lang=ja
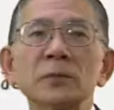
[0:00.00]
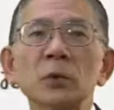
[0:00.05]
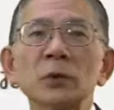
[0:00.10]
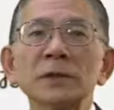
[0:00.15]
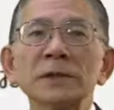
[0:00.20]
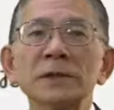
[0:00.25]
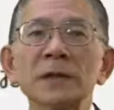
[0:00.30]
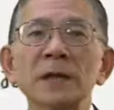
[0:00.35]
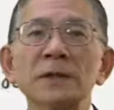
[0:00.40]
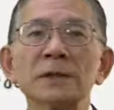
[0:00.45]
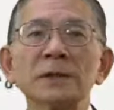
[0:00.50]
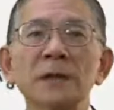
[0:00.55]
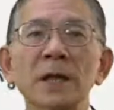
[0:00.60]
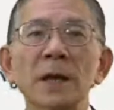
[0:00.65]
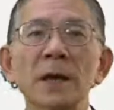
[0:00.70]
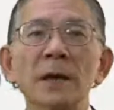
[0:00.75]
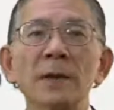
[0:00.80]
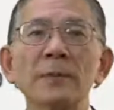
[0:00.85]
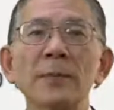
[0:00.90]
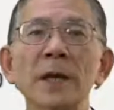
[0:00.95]
問したりし
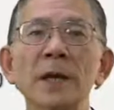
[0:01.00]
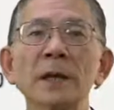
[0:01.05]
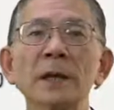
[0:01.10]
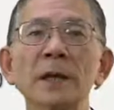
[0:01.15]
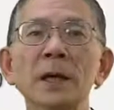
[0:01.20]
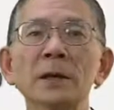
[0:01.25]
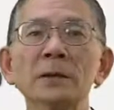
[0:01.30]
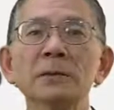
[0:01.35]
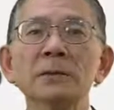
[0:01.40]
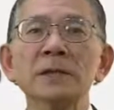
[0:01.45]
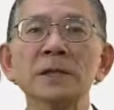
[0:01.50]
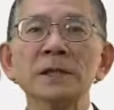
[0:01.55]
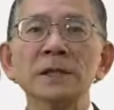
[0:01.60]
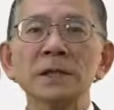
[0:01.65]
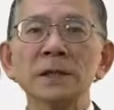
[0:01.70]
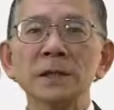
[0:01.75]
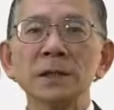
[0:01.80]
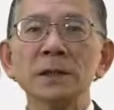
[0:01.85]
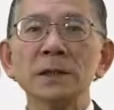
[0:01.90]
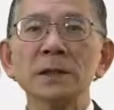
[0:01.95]
て明確に
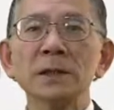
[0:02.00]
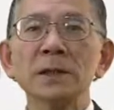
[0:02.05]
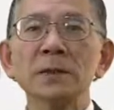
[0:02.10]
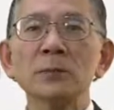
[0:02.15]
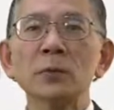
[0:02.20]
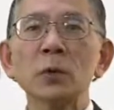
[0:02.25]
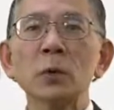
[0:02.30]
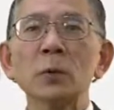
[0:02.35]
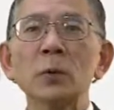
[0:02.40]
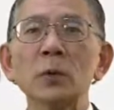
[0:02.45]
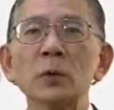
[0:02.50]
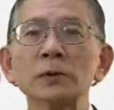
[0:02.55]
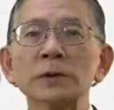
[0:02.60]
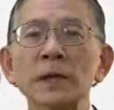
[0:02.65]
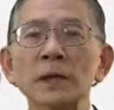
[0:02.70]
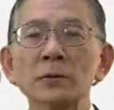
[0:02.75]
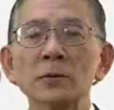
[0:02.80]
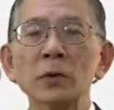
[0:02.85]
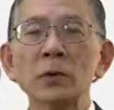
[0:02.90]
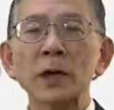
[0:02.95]
し
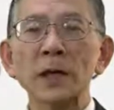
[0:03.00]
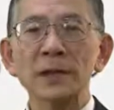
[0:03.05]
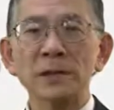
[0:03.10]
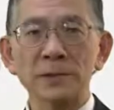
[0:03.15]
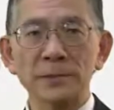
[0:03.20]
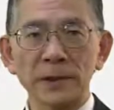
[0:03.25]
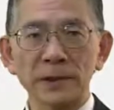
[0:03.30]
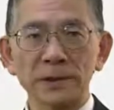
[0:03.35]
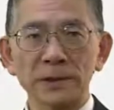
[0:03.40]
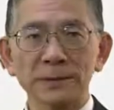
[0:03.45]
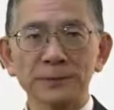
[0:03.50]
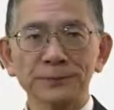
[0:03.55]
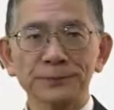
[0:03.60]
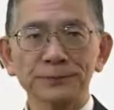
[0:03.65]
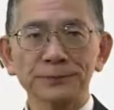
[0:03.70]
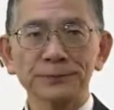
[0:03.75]
プロポーザルを返します。